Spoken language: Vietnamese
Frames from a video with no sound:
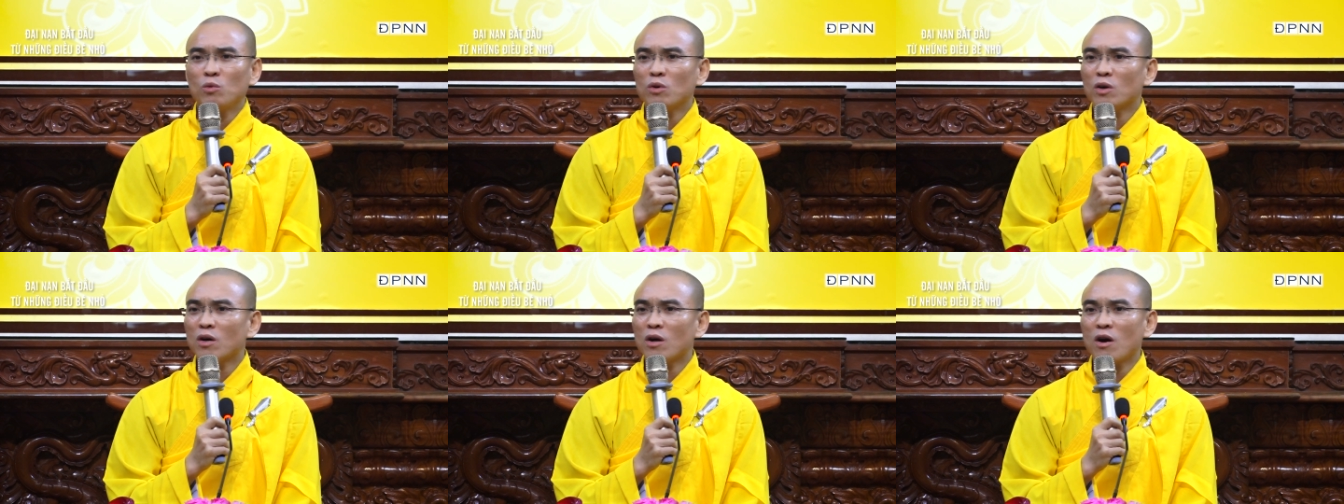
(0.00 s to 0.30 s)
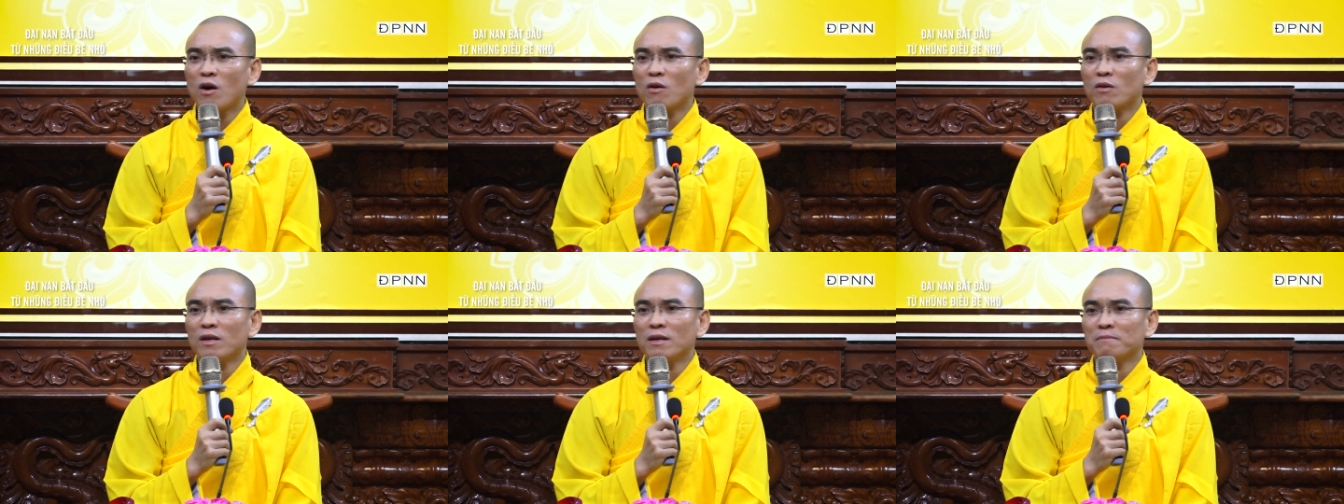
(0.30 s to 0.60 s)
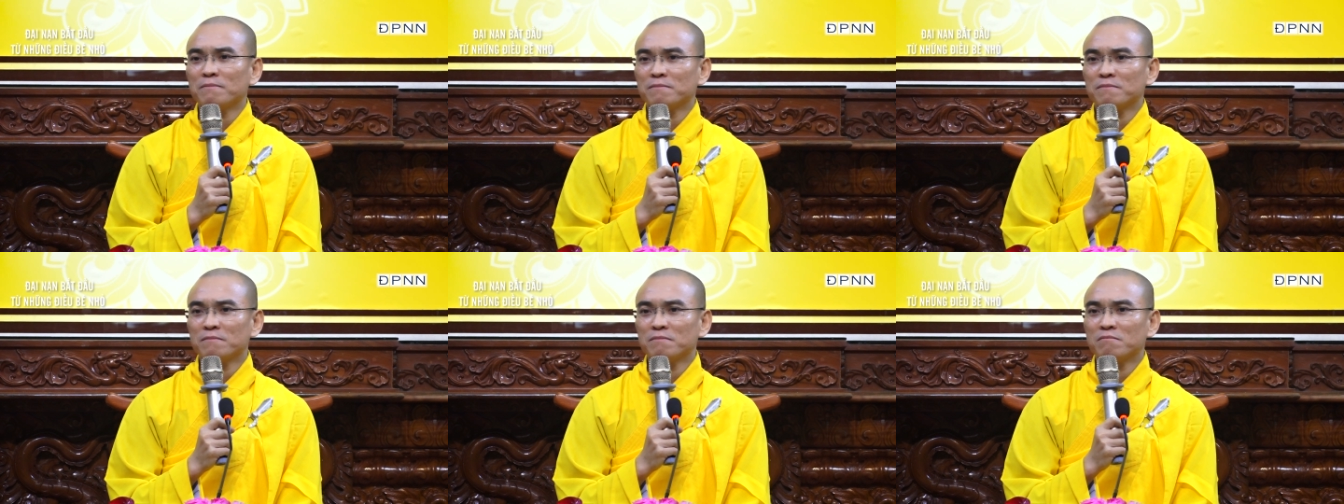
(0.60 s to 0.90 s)
nó ngon
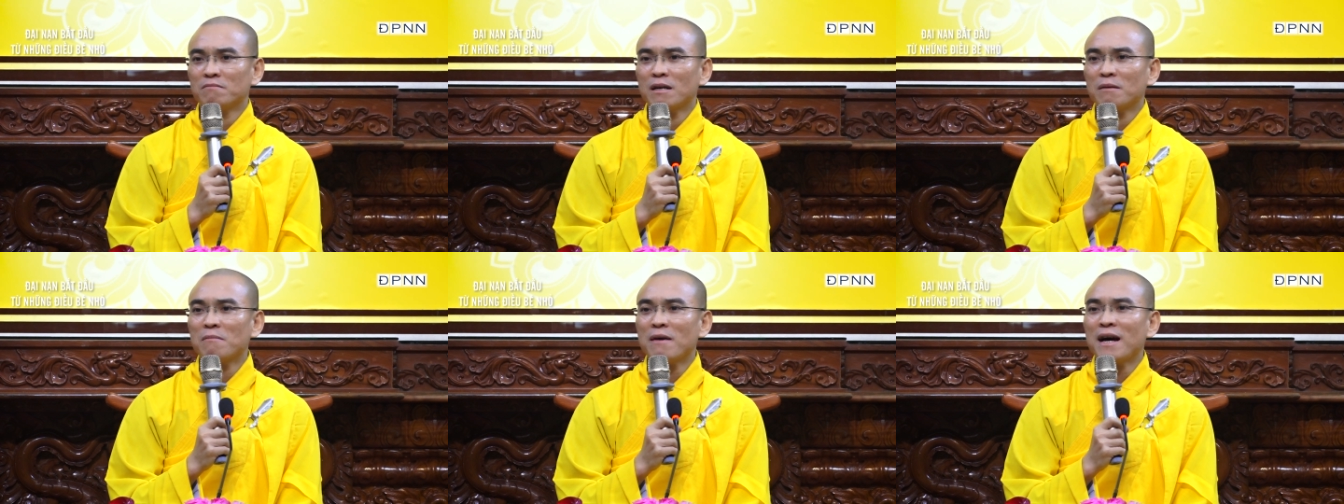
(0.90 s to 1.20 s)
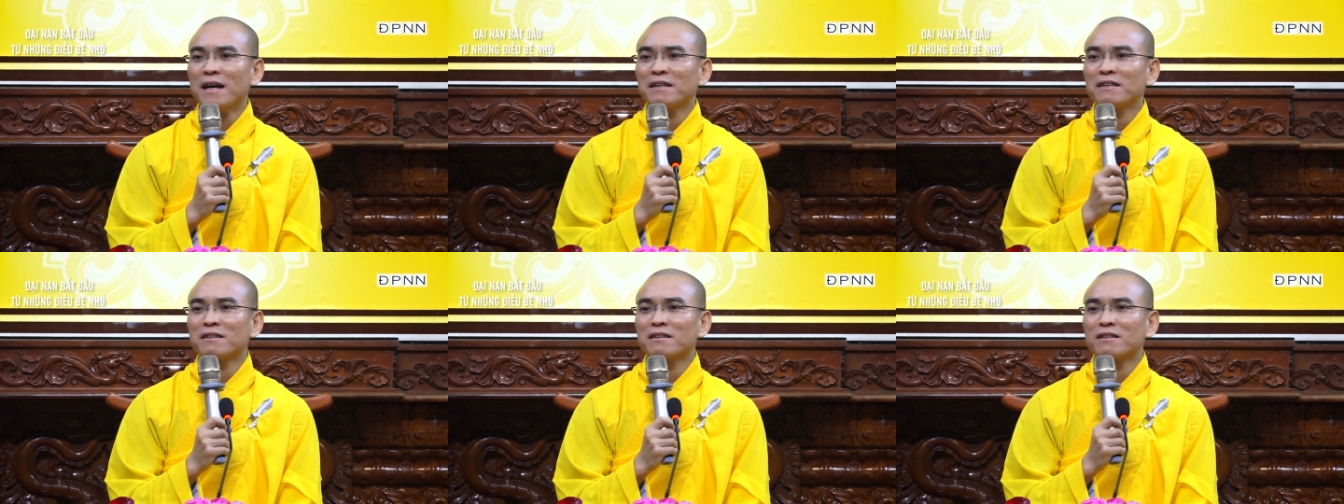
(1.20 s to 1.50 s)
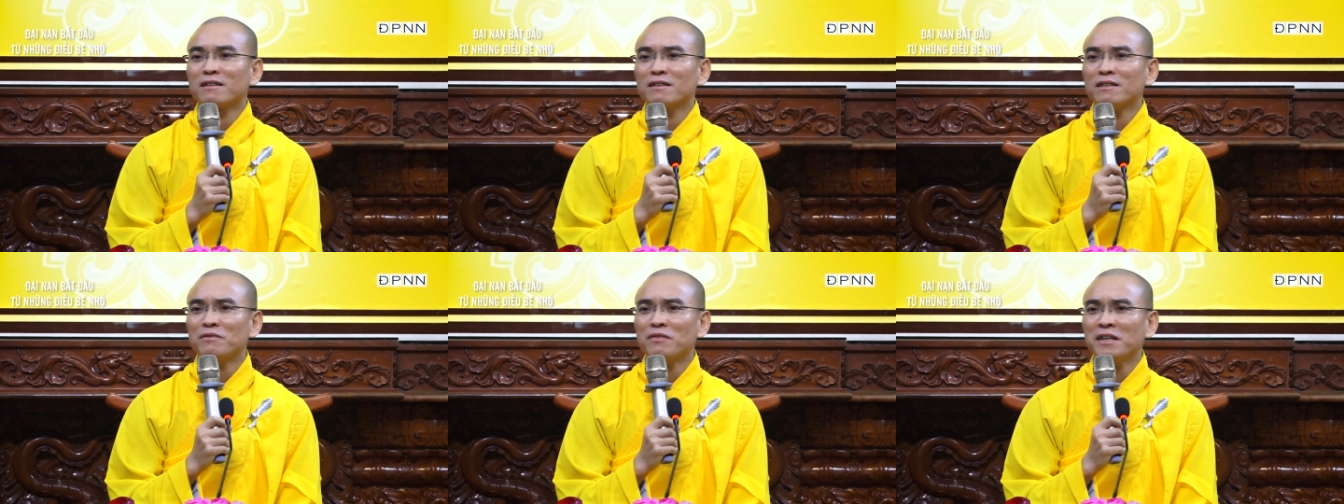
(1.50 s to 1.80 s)
lắm. Mà 3 giờ
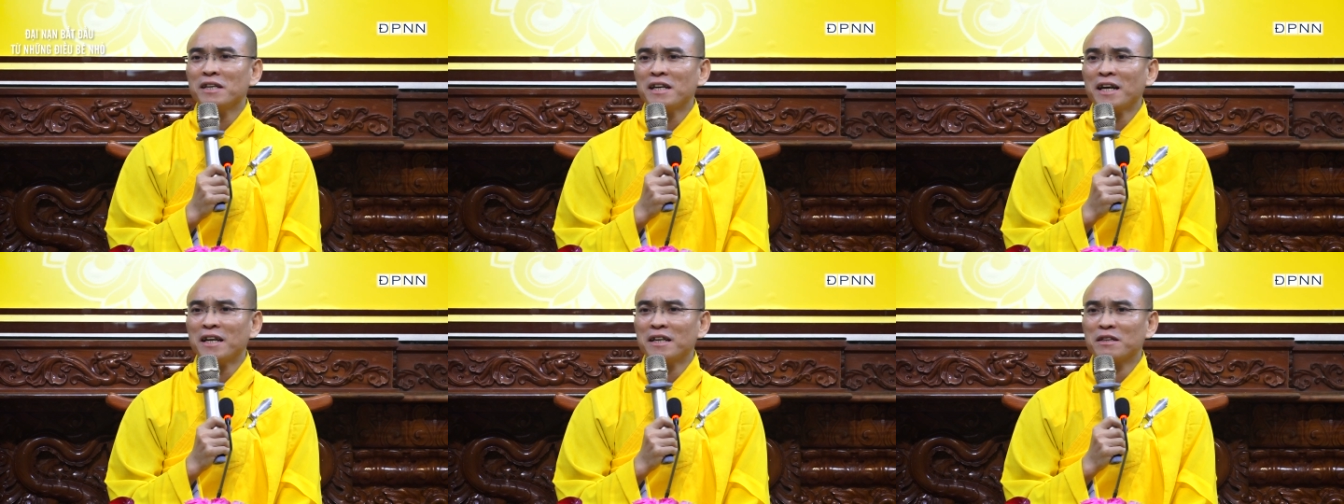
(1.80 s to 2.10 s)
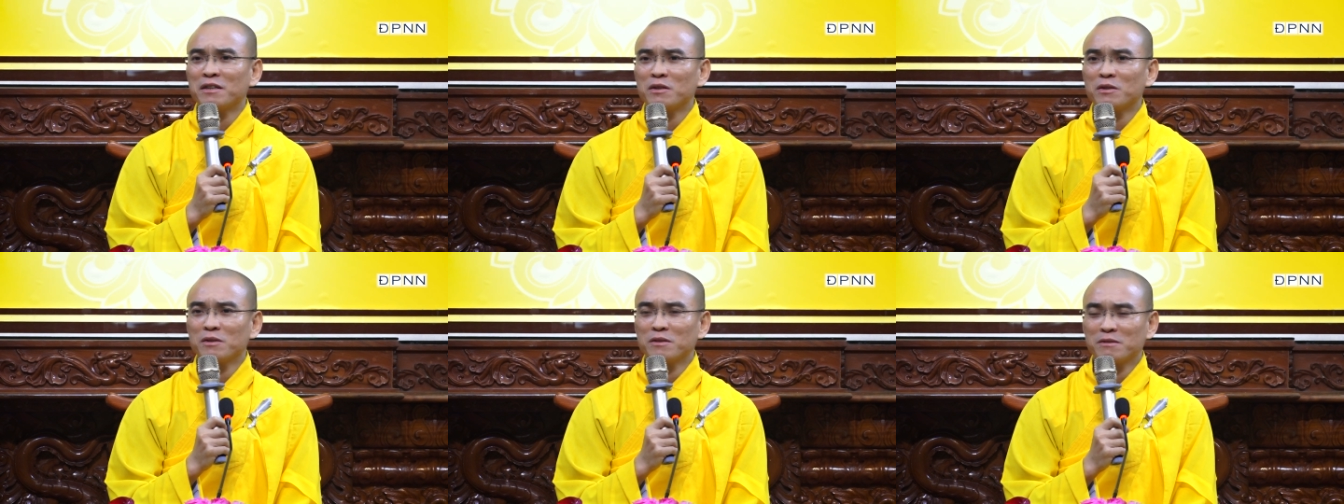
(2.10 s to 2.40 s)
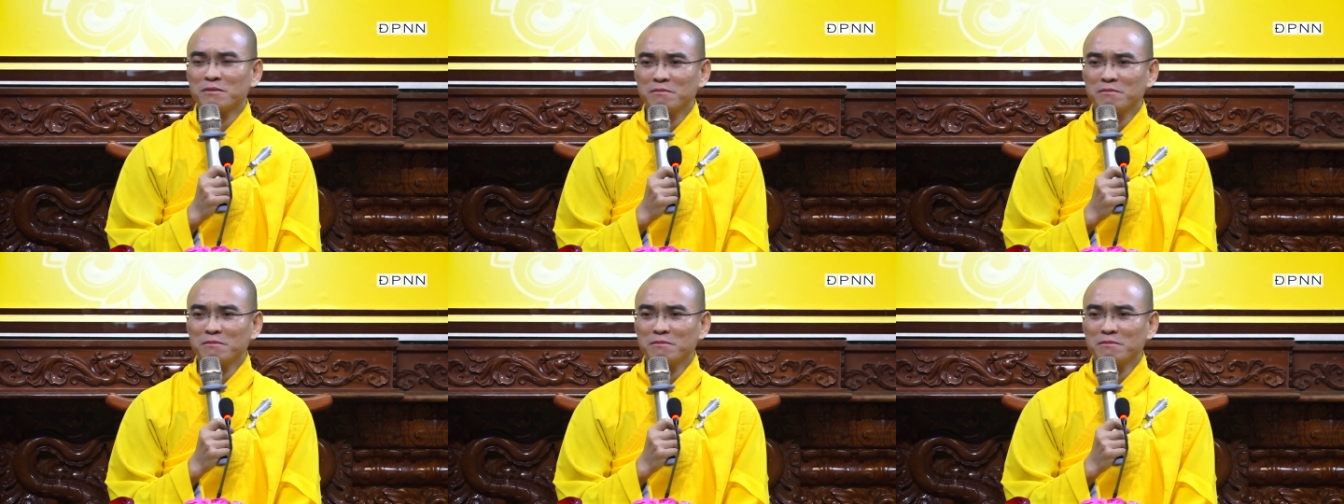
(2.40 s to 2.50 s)
rưỡi phải dậy rồi.